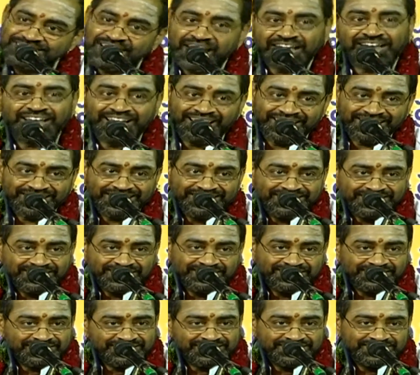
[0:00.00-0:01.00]
చాలా
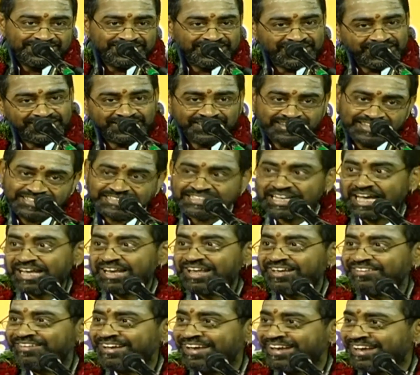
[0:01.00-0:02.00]
ఏదైనా
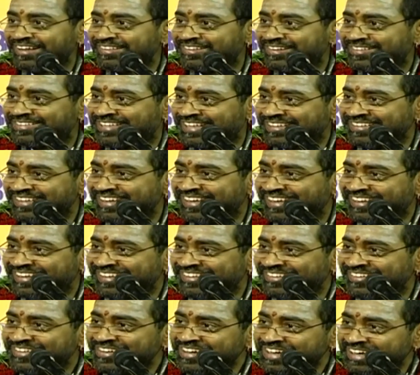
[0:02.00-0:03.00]
చాలాలే అందరి సందేహం
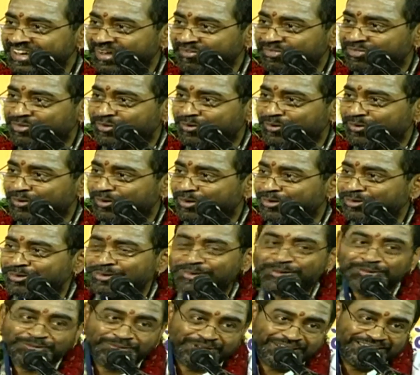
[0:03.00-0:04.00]
లేదు ఎంతో
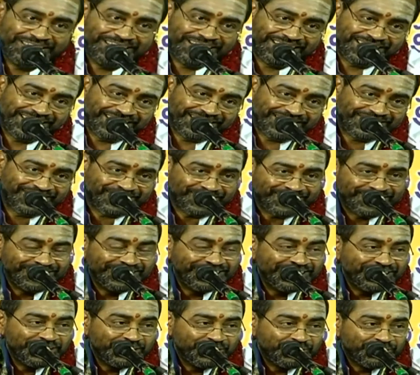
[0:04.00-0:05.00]
దూరం అది ఇక్కడ అర్థం
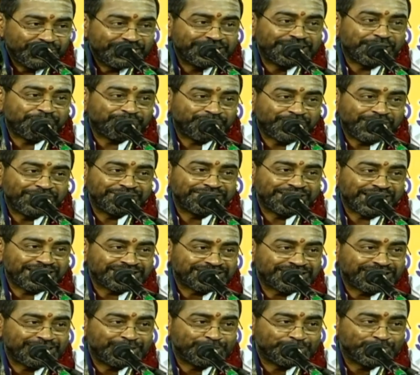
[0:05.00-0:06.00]
వాడు చెప్తాడు
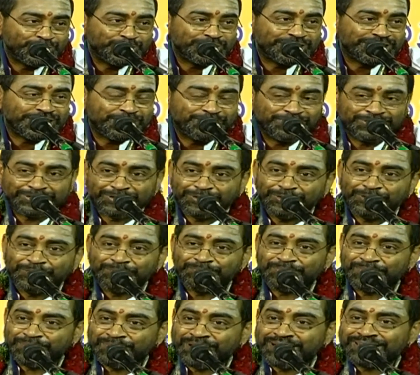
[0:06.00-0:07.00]
శాస్త్రంలో సూత్ర సంహితలు
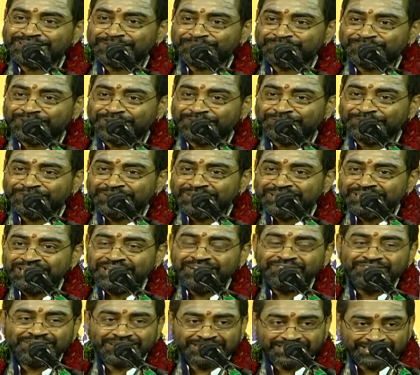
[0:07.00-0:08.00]
గొప్ప మాట చెప్తాడు
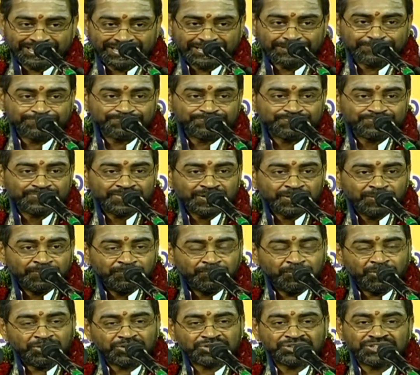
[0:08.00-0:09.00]
ఏమనంటే
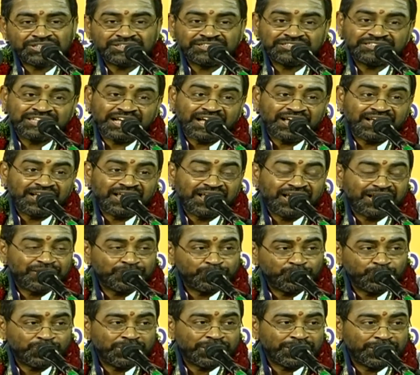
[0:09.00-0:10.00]
మోక్షం చాలా
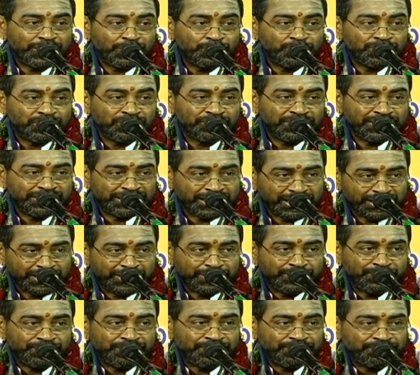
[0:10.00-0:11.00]
దూరంగా ఉన్నవాడికి
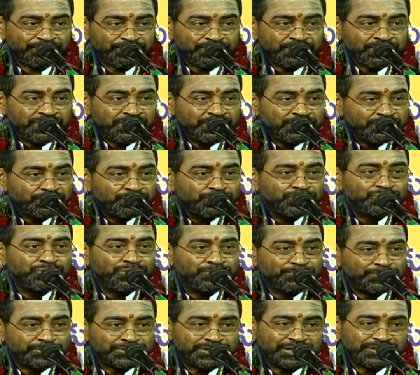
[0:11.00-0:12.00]
ఎలాంటి
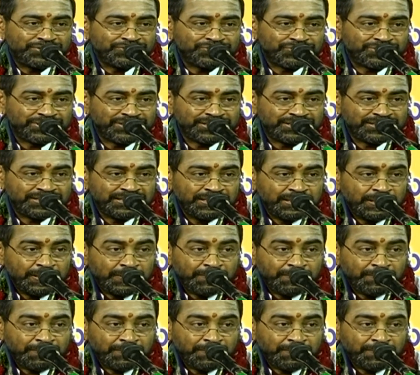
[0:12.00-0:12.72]
బుద్ధులు పుడతాయి చూడండి